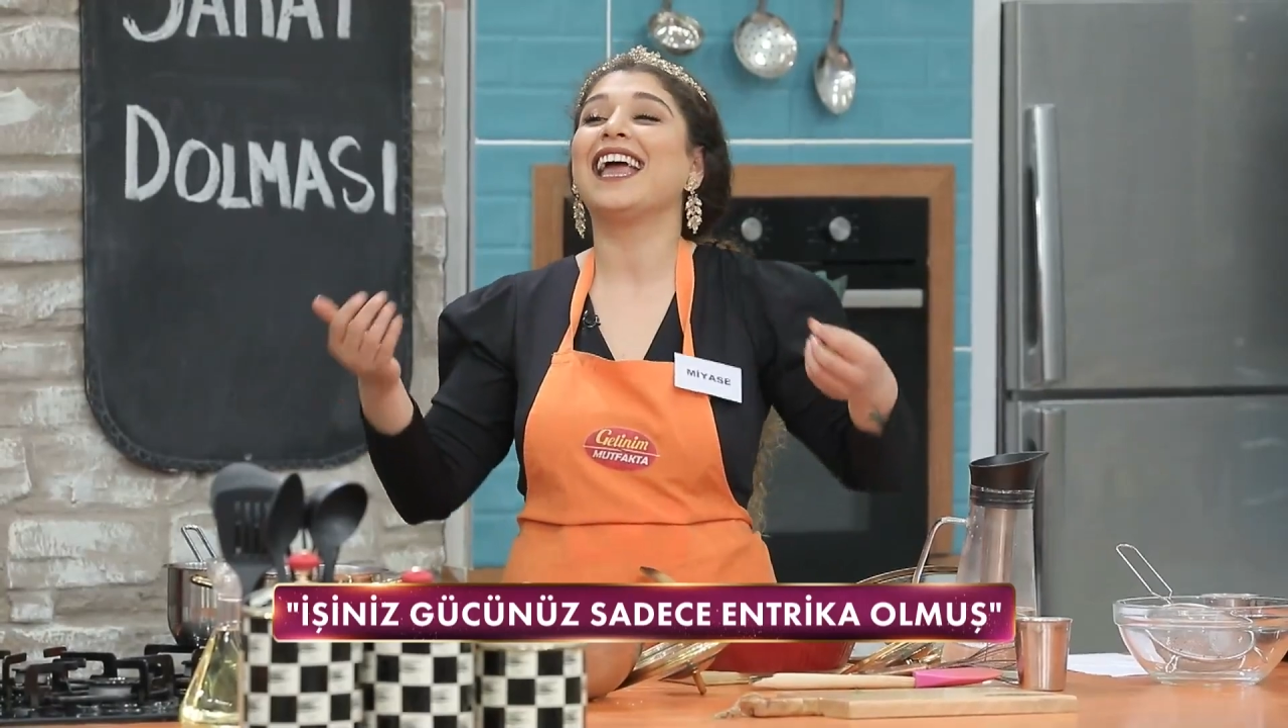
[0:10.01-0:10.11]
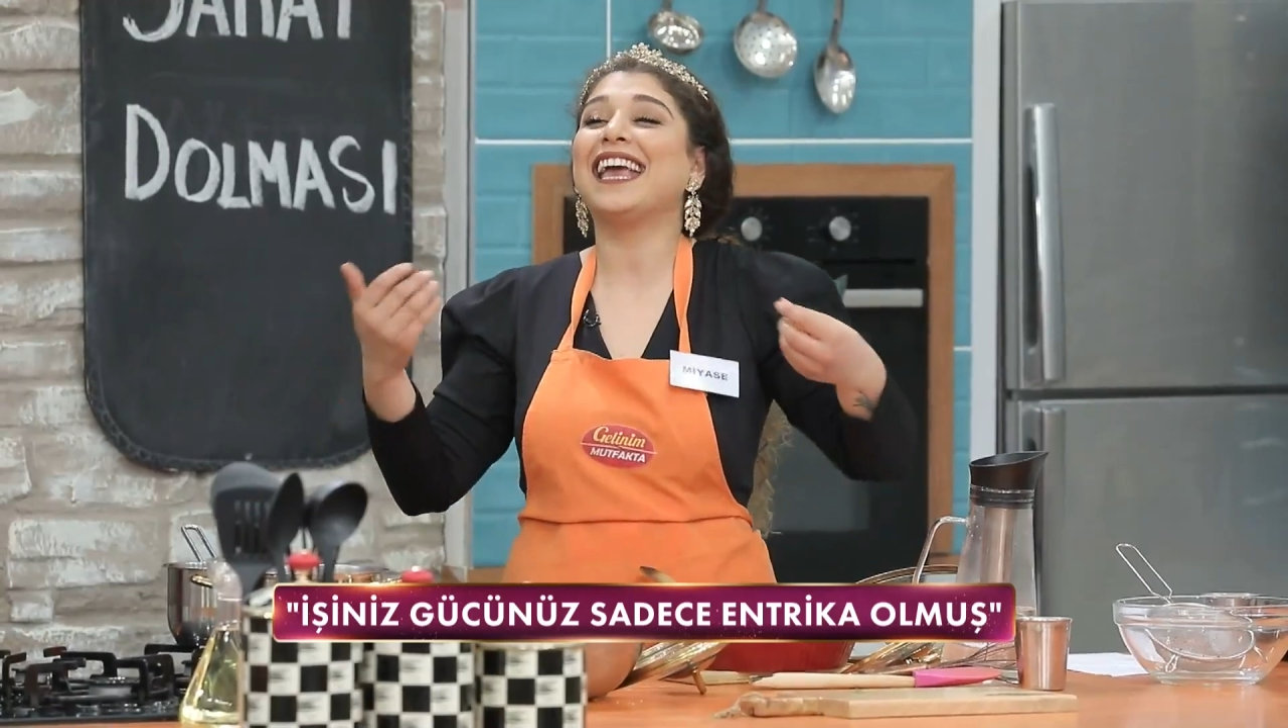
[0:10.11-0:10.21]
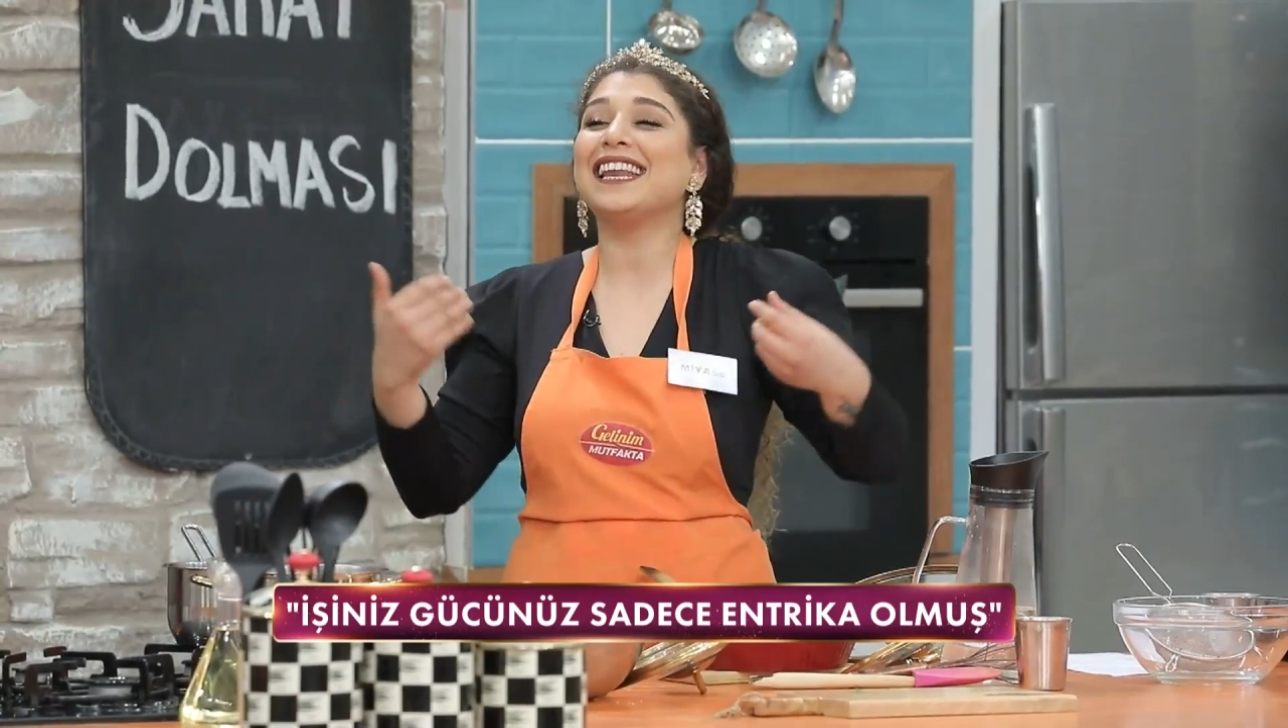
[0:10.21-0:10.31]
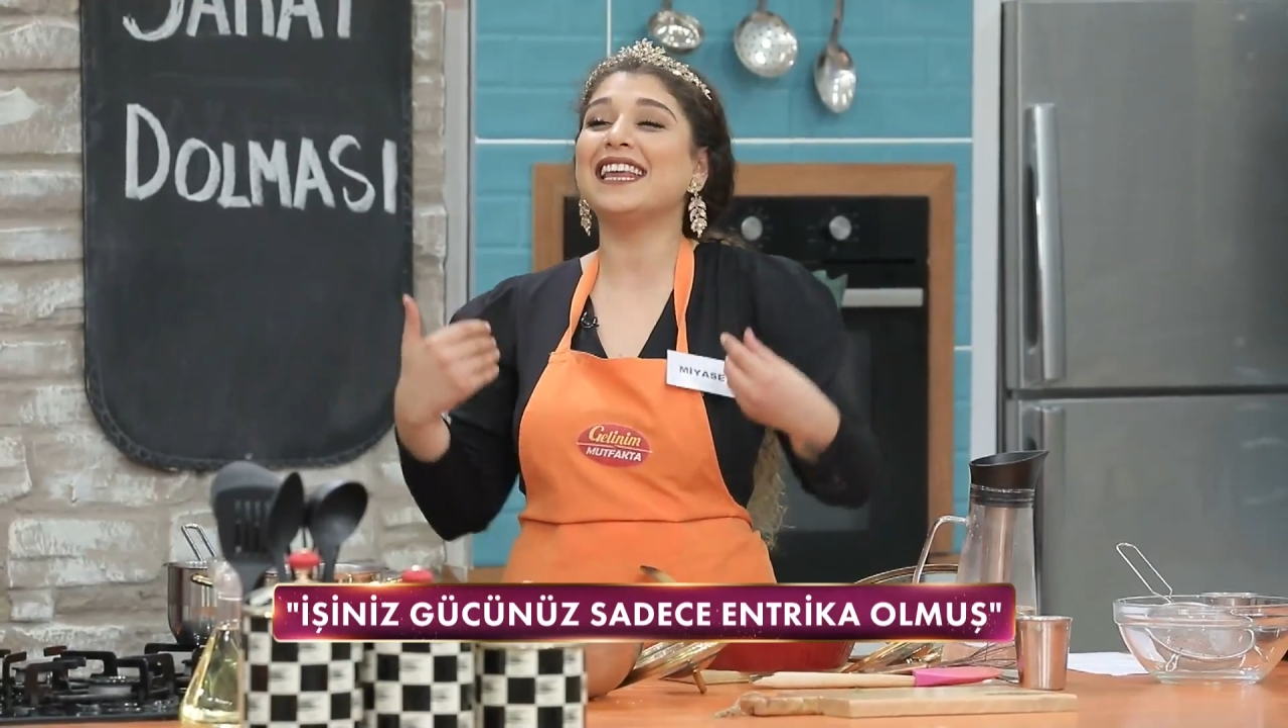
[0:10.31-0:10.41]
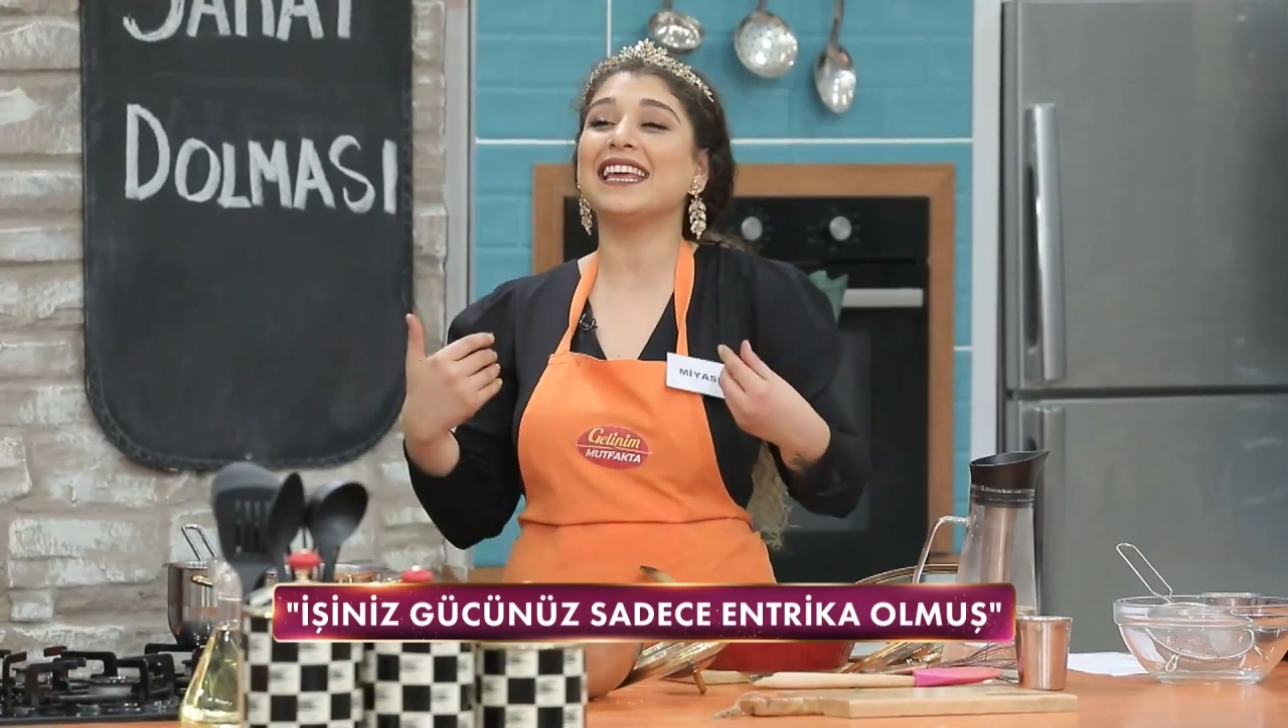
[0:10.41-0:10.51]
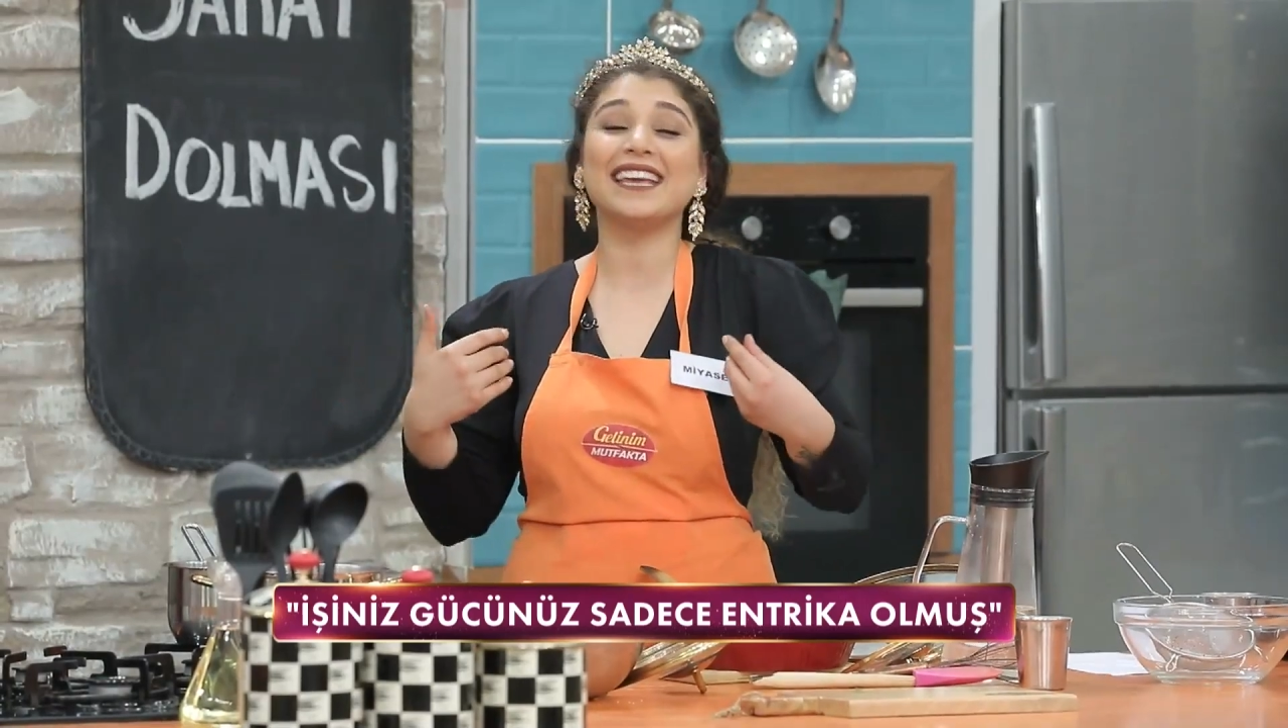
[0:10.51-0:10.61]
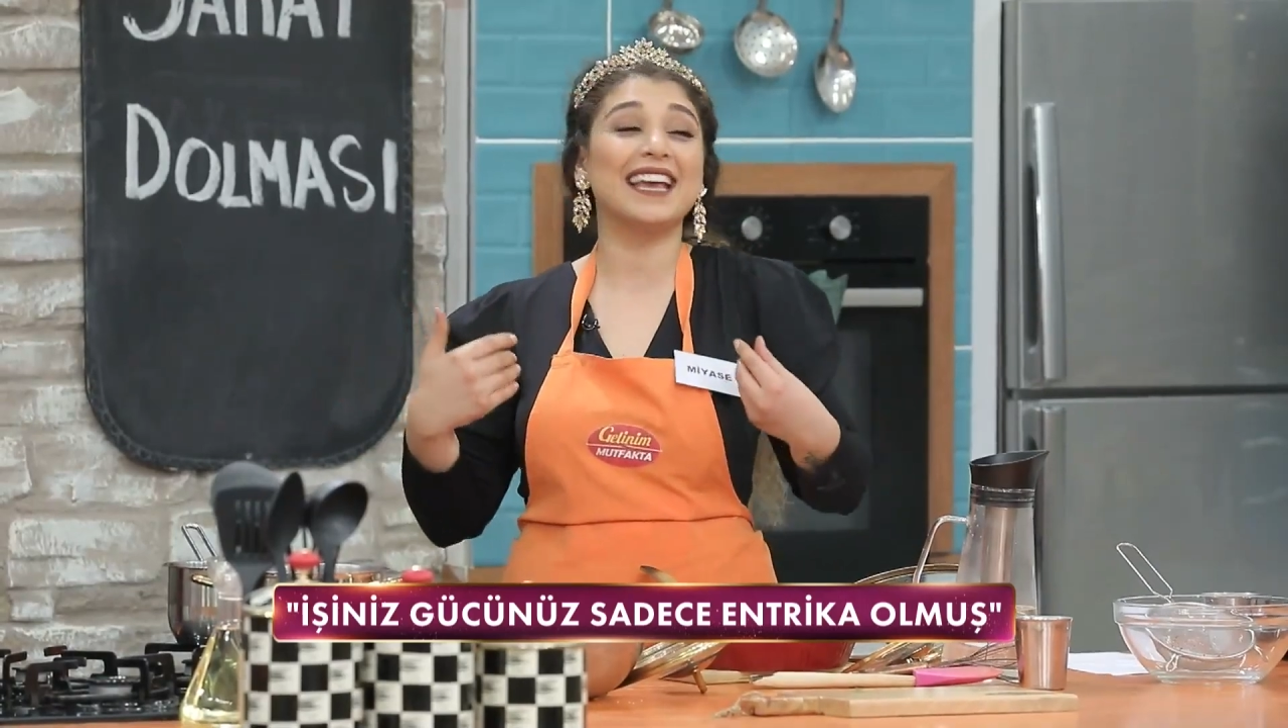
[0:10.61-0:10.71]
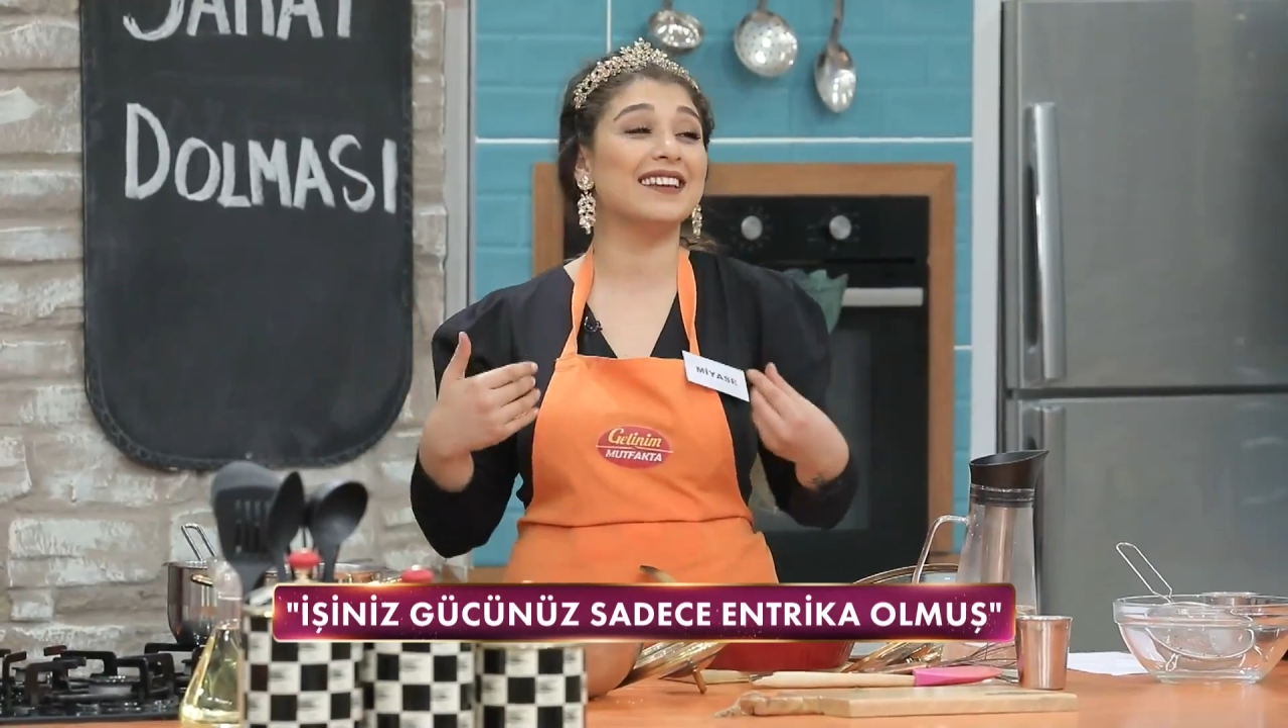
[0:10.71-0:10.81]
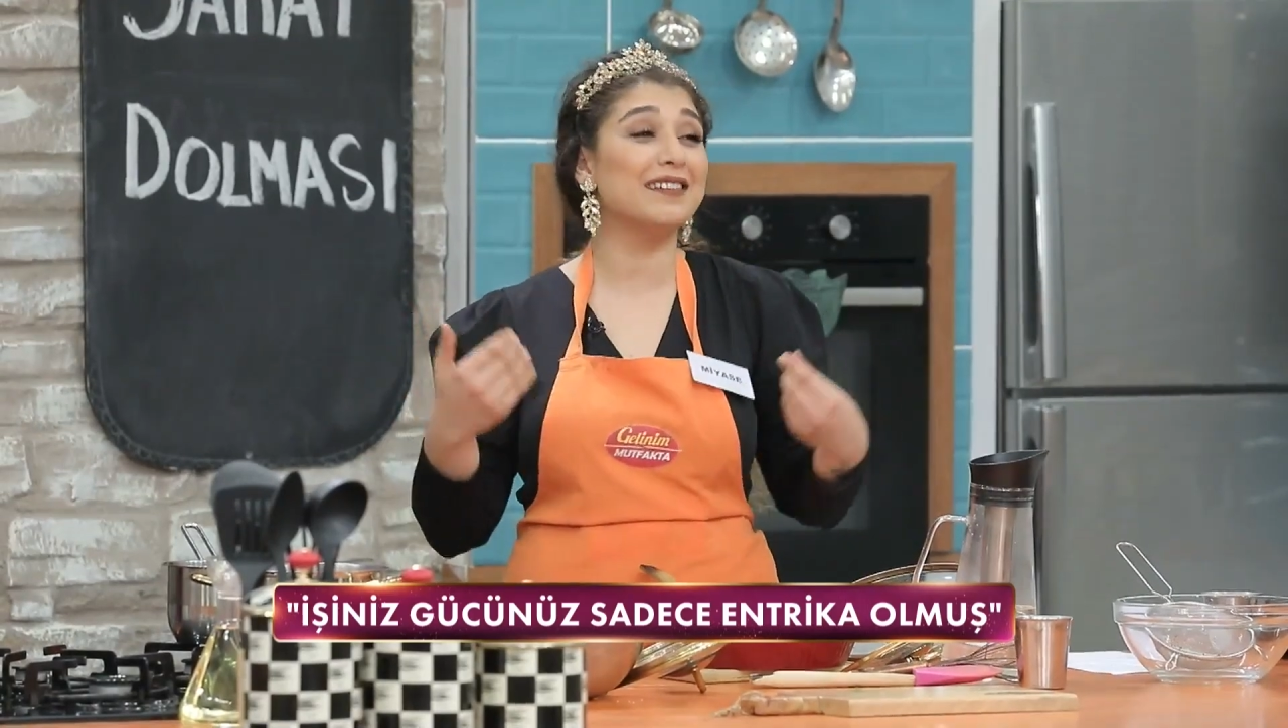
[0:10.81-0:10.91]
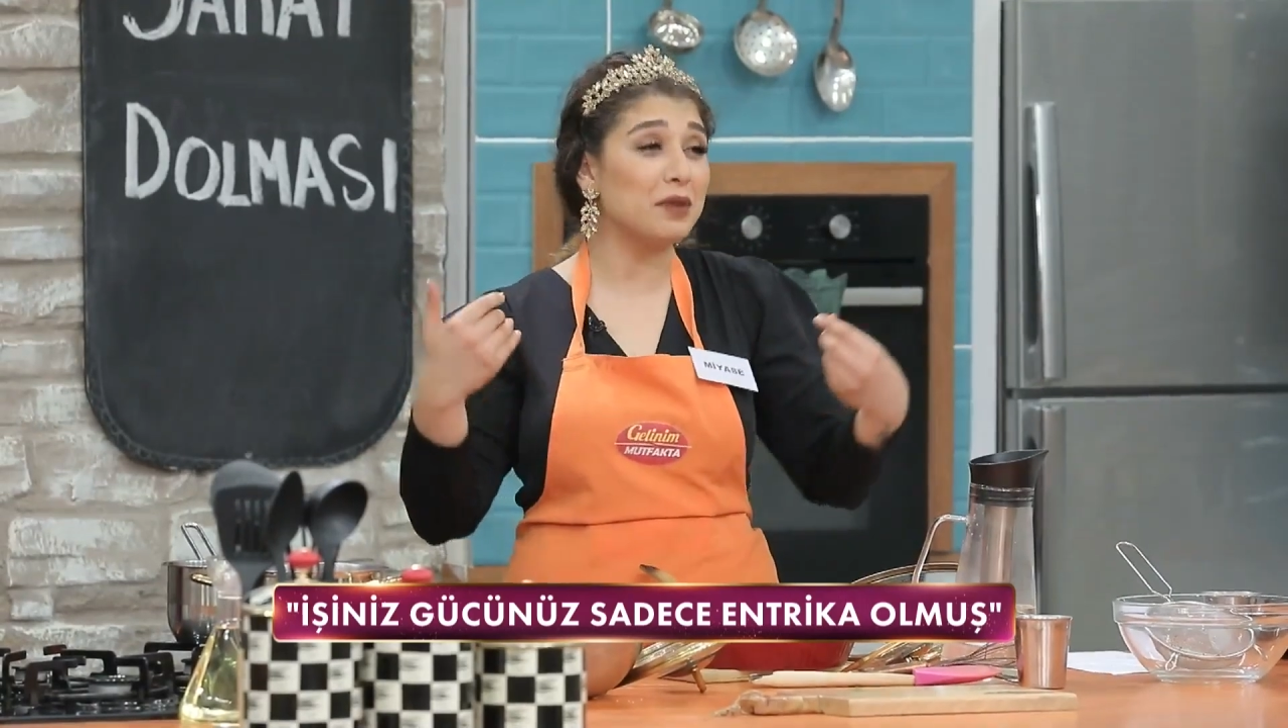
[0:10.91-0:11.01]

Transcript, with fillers: en iyi gelini